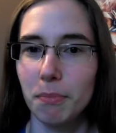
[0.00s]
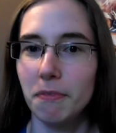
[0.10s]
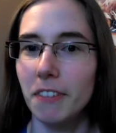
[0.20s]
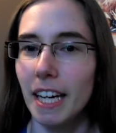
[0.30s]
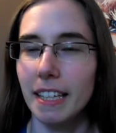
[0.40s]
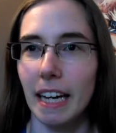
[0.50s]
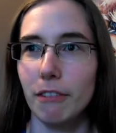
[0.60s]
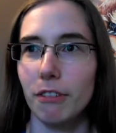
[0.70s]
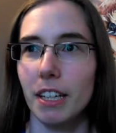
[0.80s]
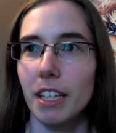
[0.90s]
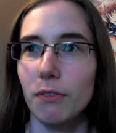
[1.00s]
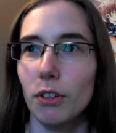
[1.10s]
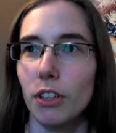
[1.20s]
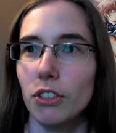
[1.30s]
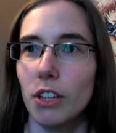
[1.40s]
wird einfach nicht
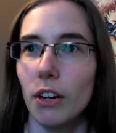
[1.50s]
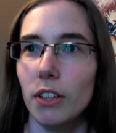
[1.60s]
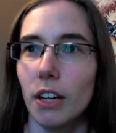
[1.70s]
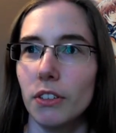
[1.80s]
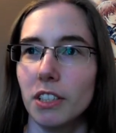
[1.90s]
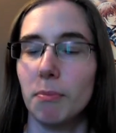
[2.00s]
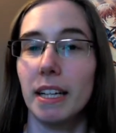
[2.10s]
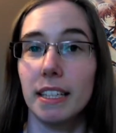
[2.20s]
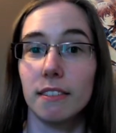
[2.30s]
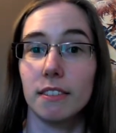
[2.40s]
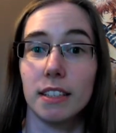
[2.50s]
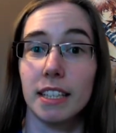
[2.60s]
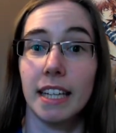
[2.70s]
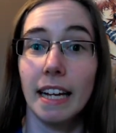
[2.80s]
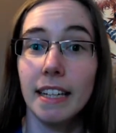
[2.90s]
wirklich schlau daraus. Ich meine,
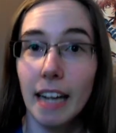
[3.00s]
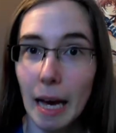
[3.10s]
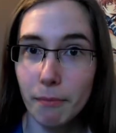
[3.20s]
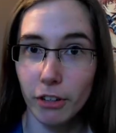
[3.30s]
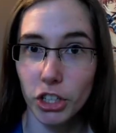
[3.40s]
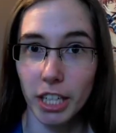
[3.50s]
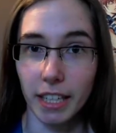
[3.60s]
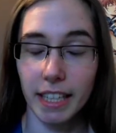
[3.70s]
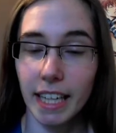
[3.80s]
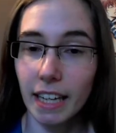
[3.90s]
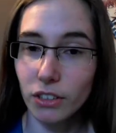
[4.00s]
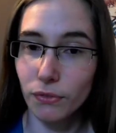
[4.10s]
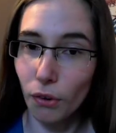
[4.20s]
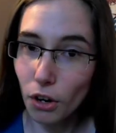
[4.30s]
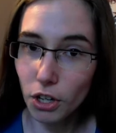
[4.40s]
ich kann den Hype verstehen. Ich kann es
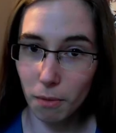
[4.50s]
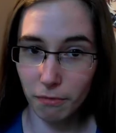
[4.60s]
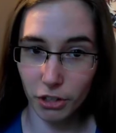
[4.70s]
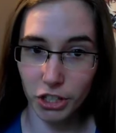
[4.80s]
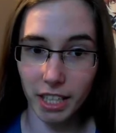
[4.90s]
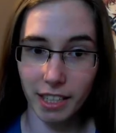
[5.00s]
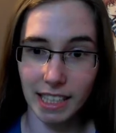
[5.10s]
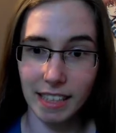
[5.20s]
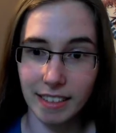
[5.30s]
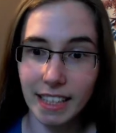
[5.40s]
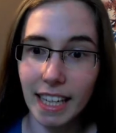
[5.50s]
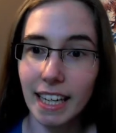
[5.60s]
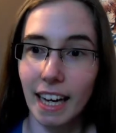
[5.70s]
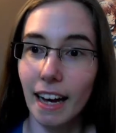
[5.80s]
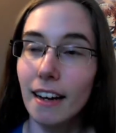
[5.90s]
vollkommen verstehen, dass jetzt
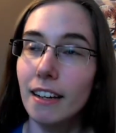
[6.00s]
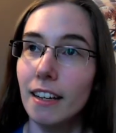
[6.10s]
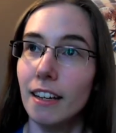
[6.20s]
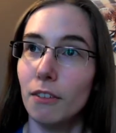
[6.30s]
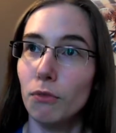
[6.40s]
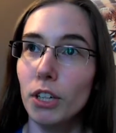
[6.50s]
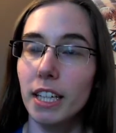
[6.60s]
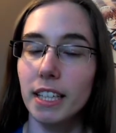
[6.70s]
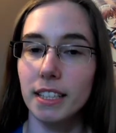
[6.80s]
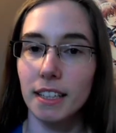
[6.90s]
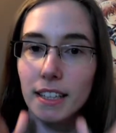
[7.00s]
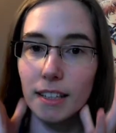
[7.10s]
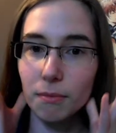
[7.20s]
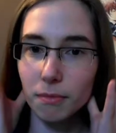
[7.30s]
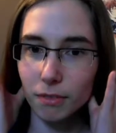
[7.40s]
jeder wirklich
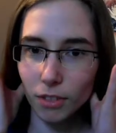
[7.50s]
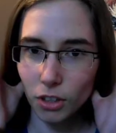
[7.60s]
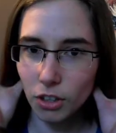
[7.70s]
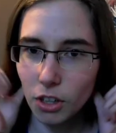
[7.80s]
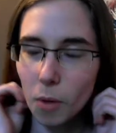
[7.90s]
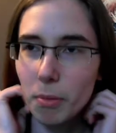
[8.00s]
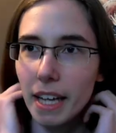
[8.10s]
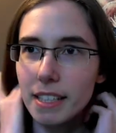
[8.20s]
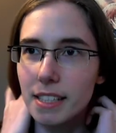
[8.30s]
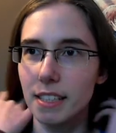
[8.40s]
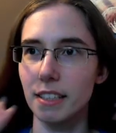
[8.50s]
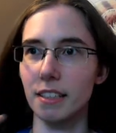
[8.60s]
ähm, komplett